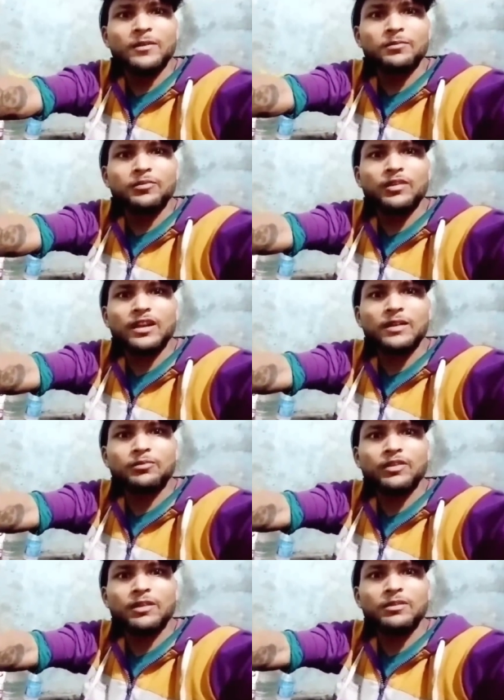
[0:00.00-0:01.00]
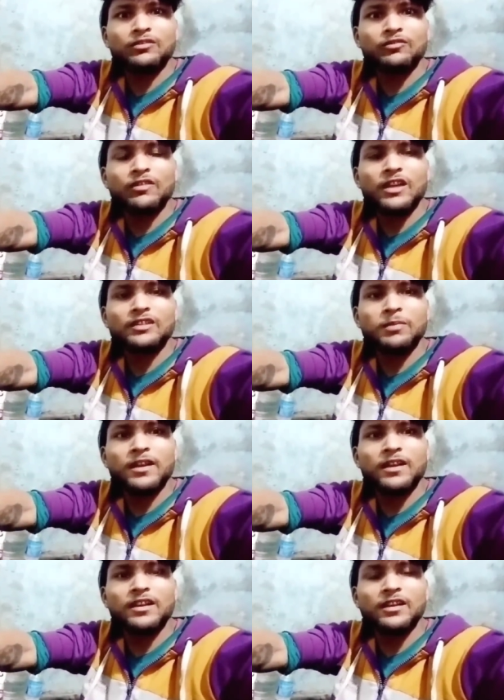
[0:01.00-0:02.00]
मैं पूरा का पूरा विष्णु राज
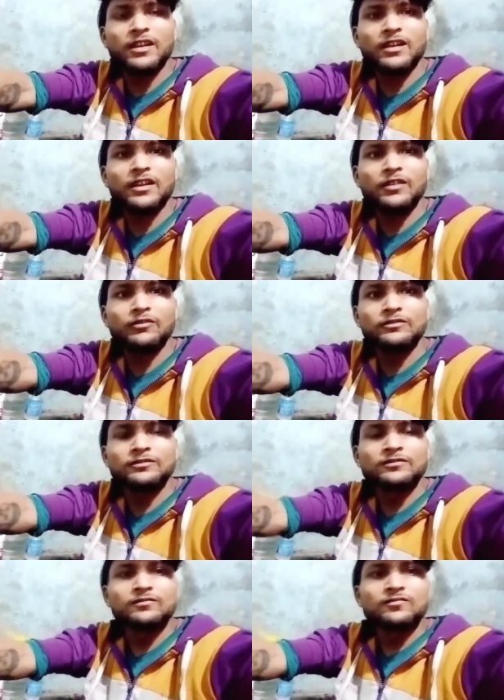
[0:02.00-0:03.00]
फैन लिख रखा हूँ